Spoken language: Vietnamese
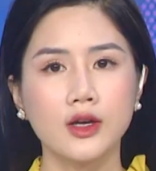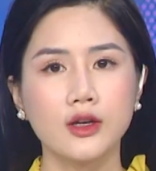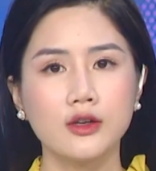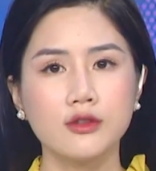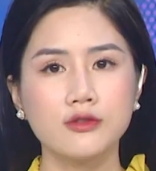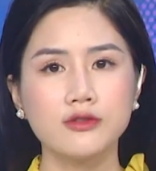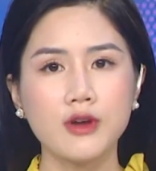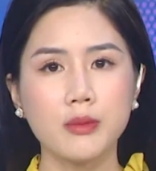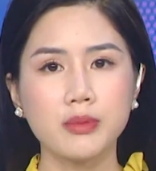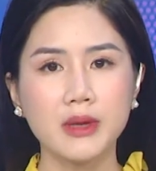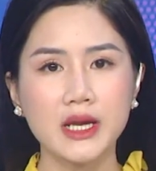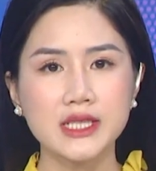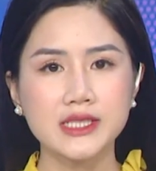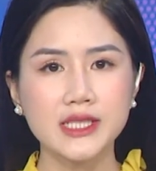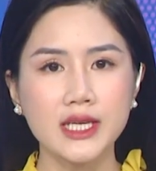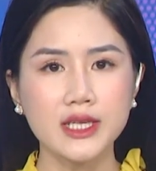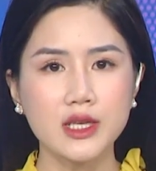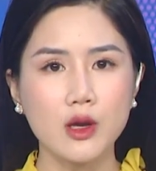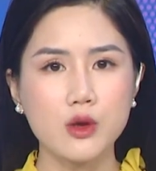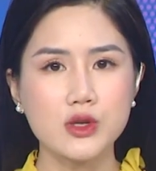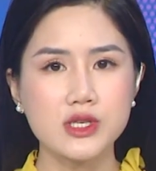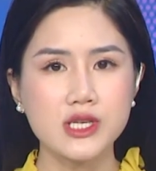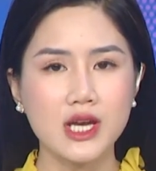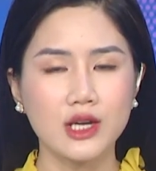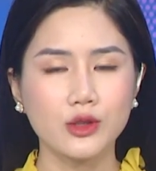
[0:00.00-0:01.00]
Phòng Cảnh sát
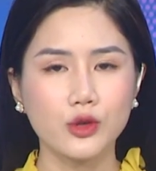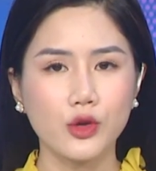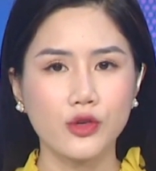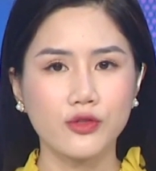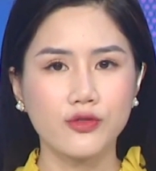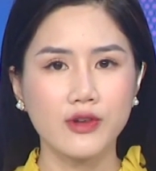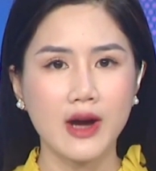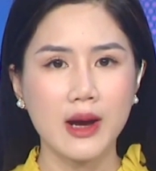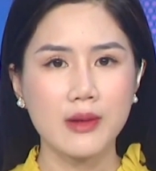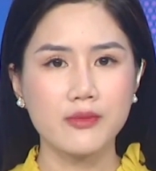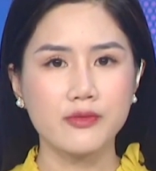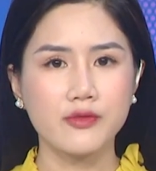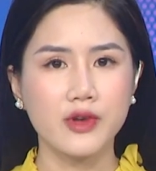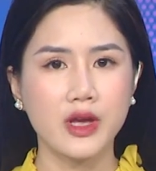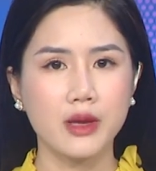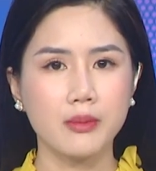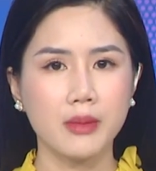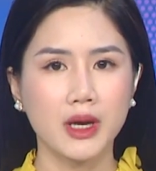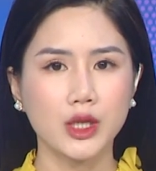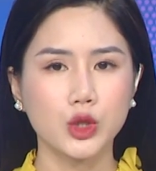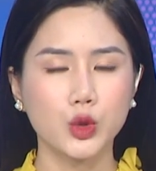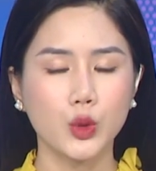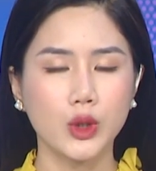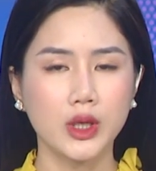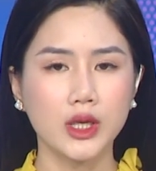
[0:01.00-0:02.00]
điều tra tội phạm về
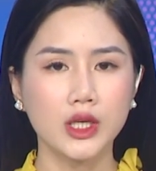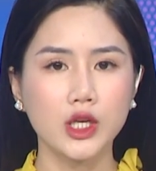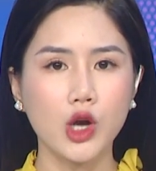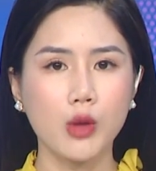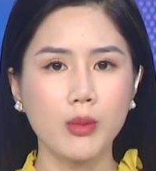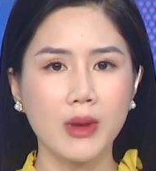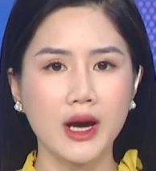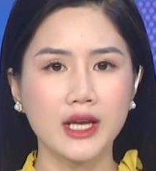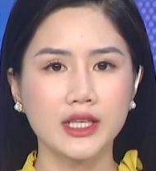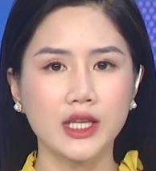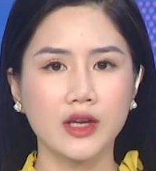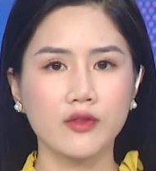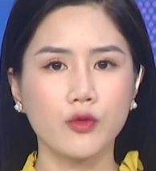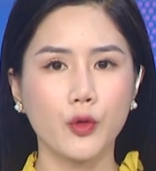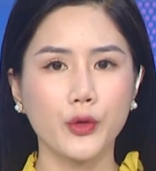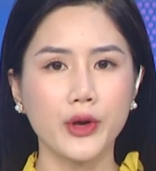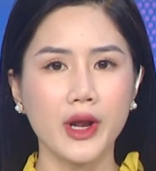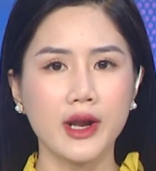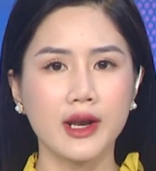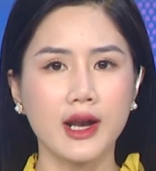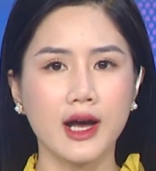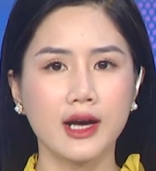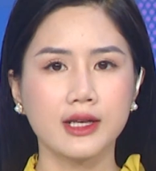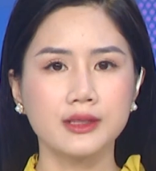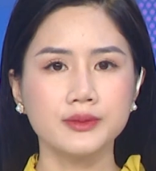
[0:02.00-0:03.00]
ma túy Công an thành phố Đà
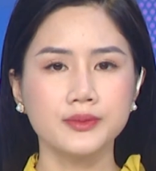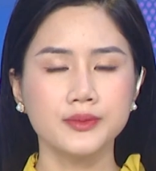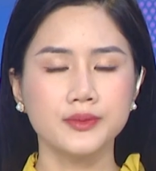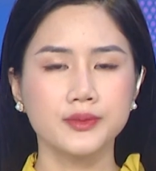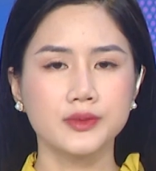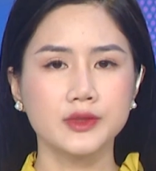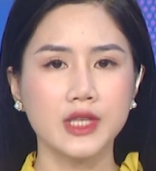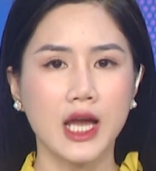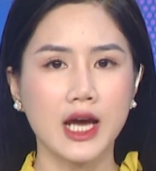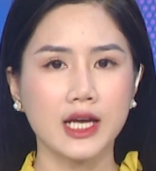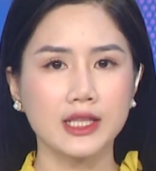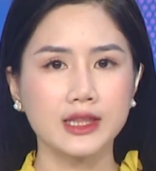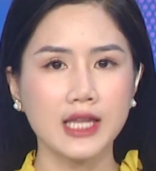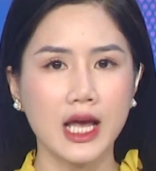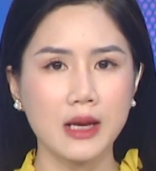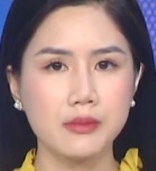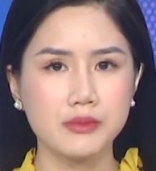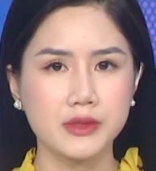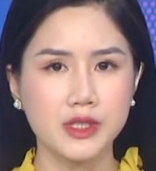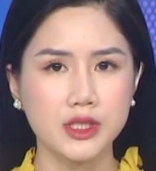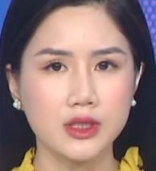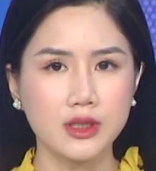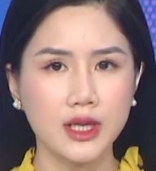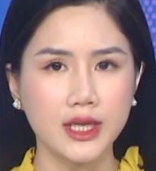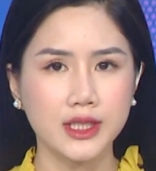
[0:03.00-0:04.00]
Nẵng đã tạm
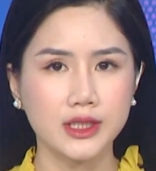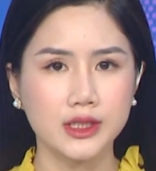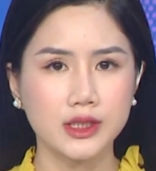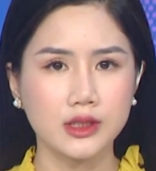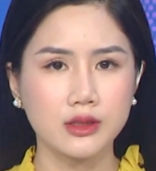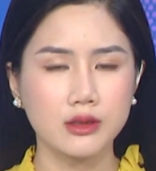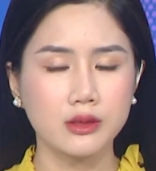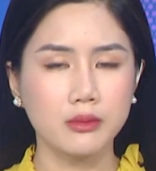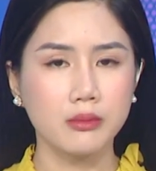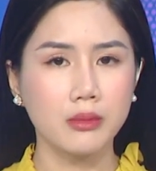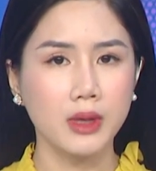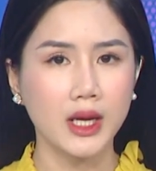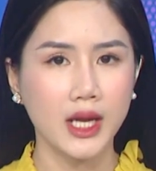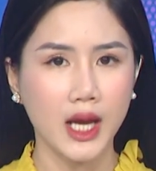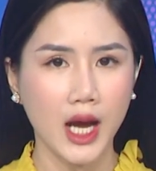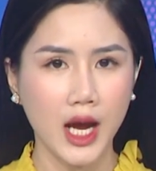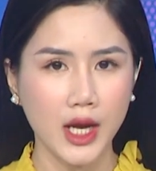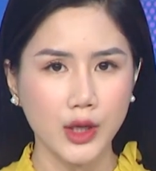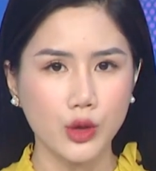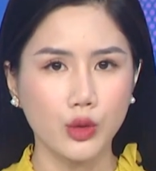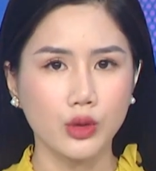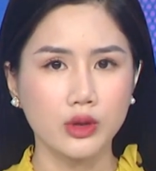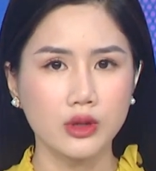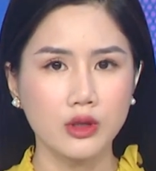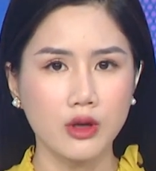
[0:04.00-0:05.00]
giữ hình sự 12
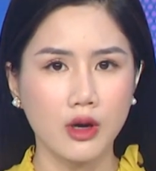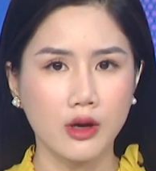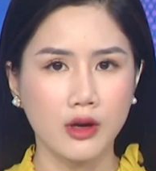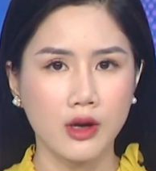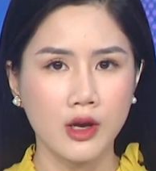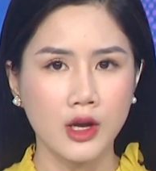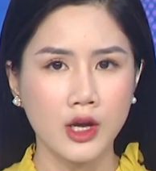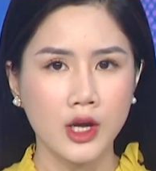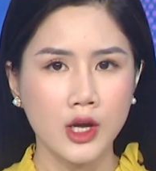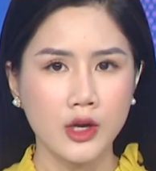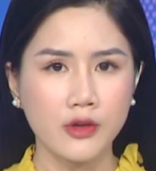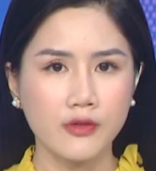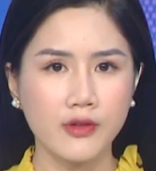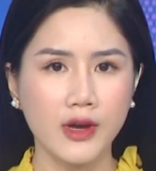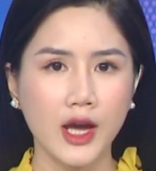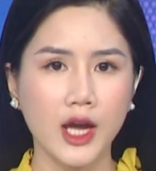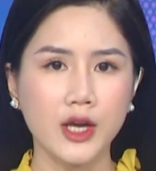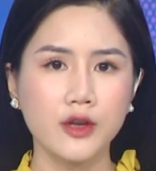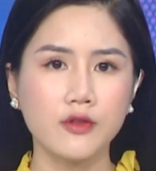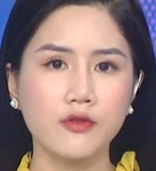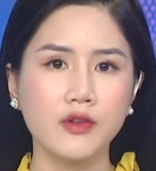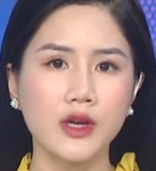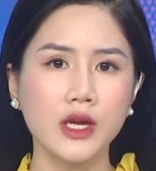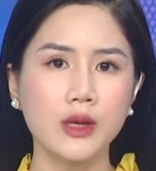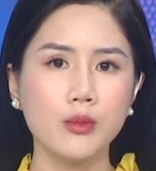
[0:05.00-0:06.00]
đối tượng về
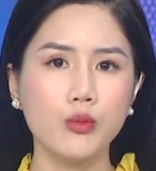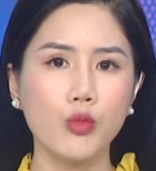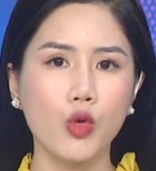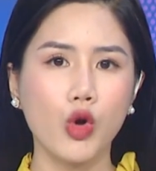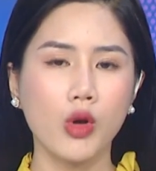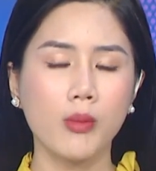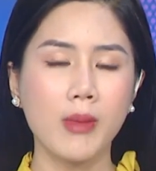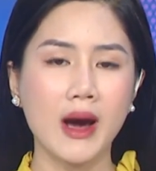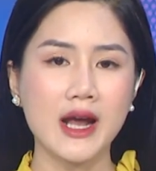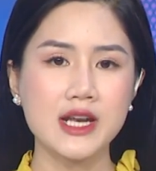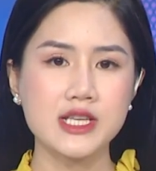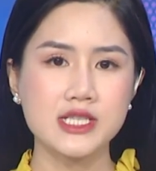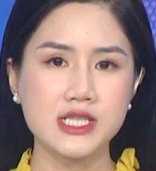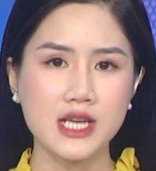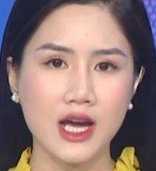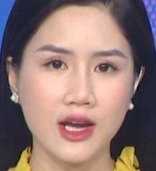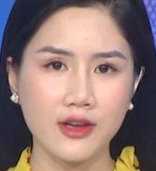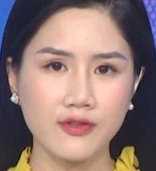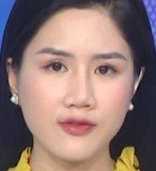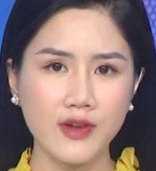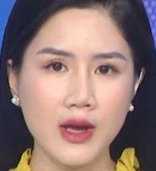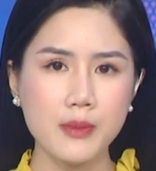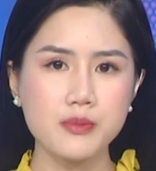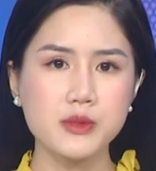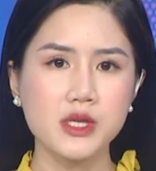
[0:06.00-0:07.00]
hành vi mua bán trái
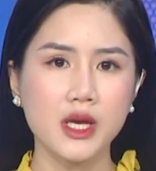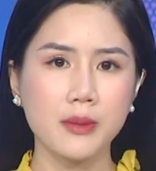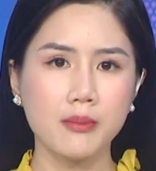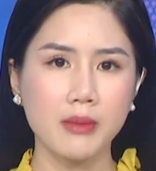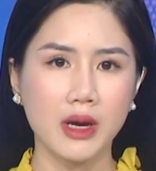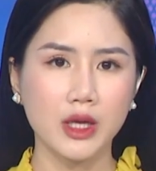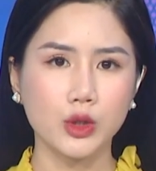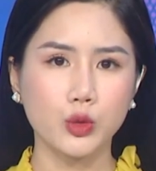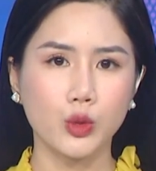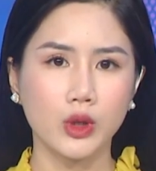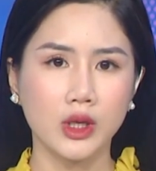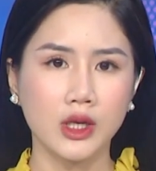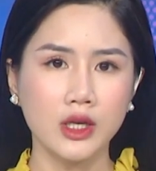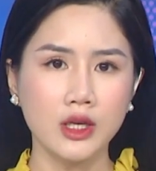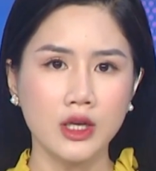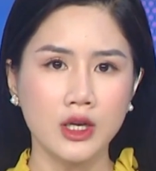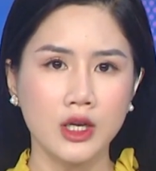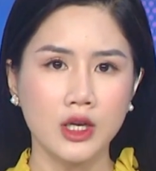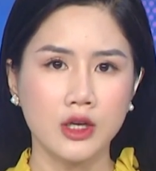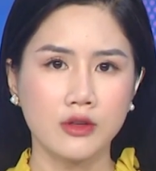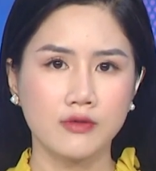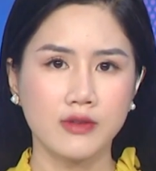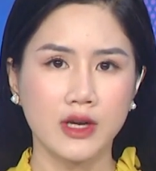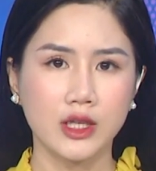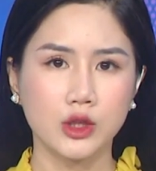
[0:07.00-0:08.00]
phép chất ma túy
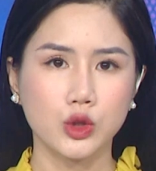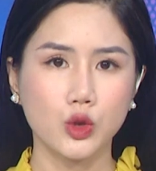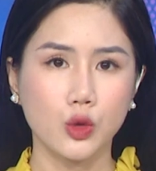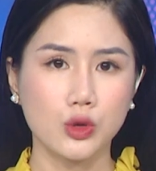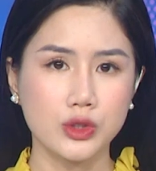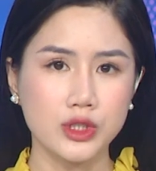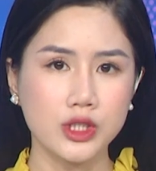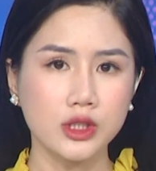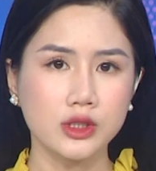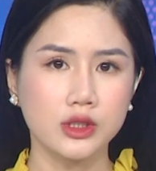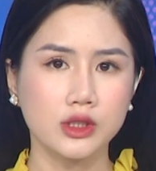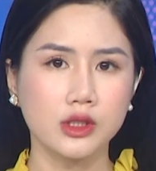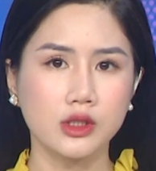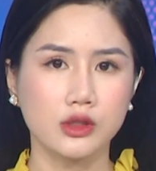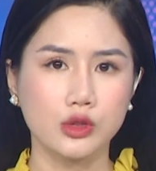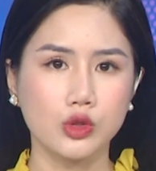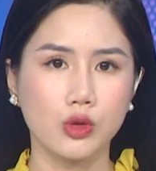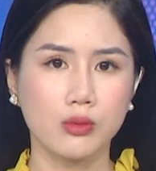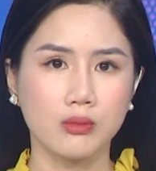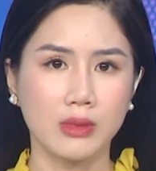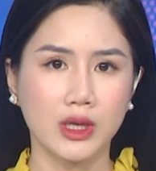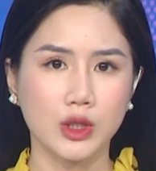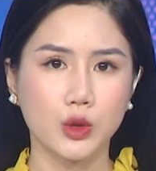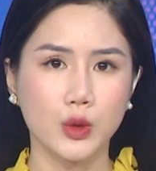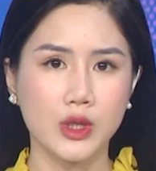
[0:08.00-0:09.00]
và tổ chức sử
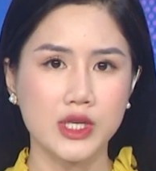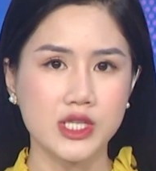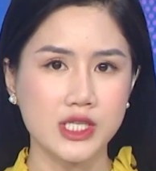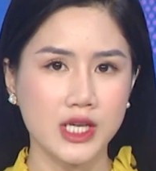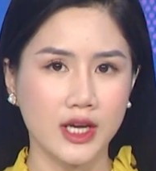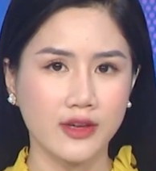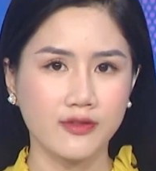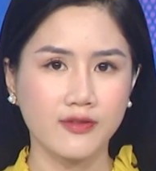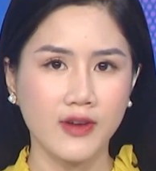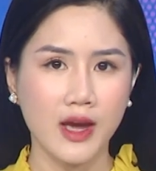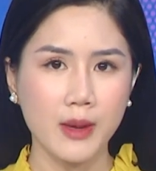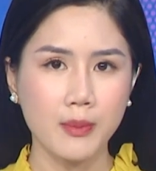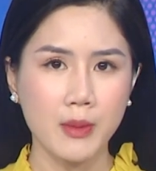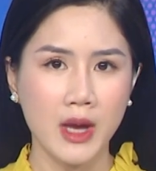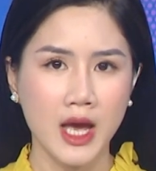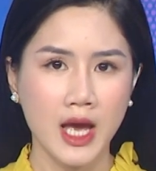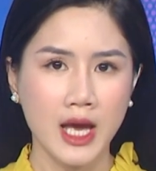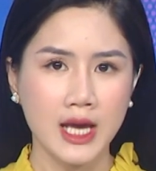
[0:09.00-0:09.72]
dụng ma túy trái phép